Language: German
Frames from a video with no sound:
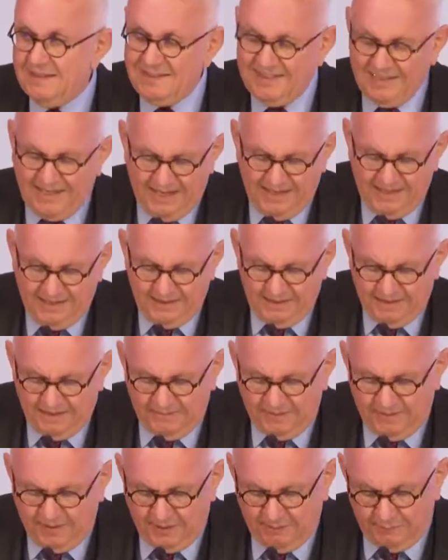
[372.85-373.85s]
drei
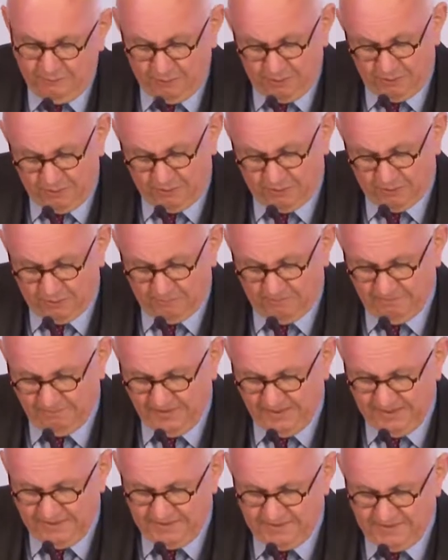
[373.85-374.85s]
hervorgehoben.
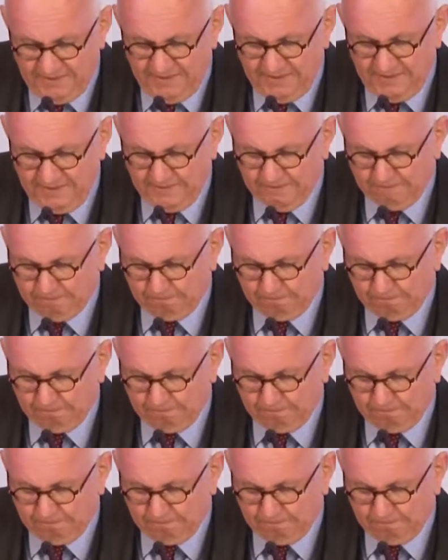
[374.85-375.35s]
Erstens